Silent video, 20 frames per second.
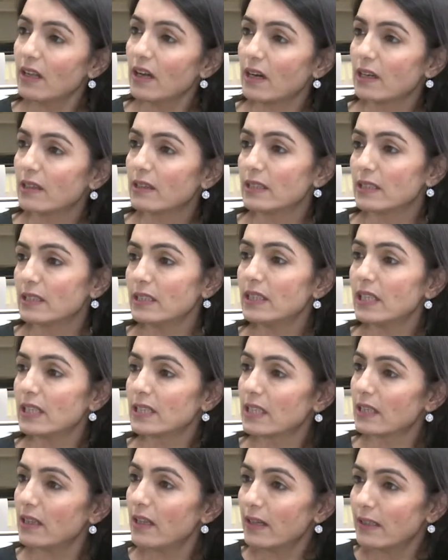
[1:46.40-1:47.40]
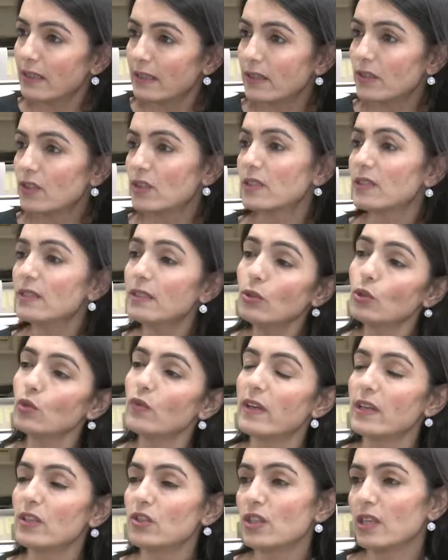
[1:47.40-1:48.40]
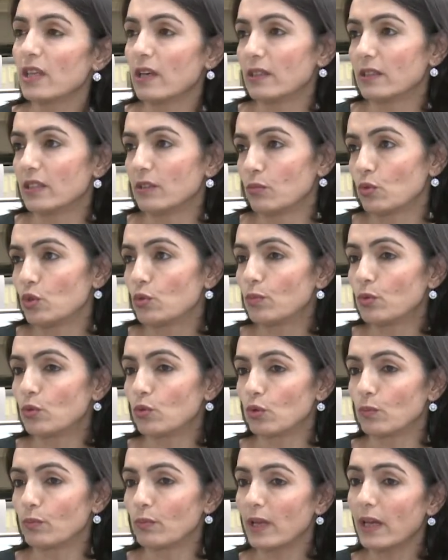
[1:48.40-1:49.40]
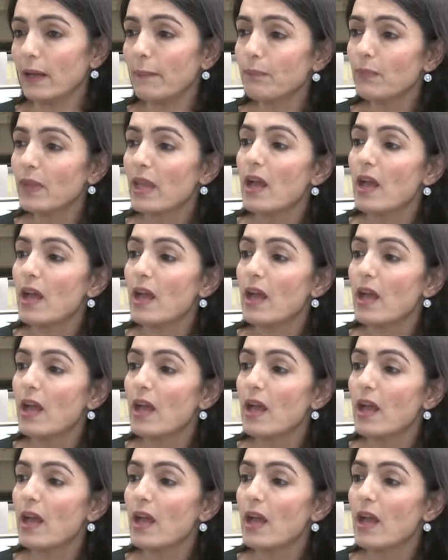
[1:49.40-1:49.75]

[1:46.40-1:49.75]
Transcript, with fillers: hakları yasalar neticesinde güvenceye alınmış bir durumda.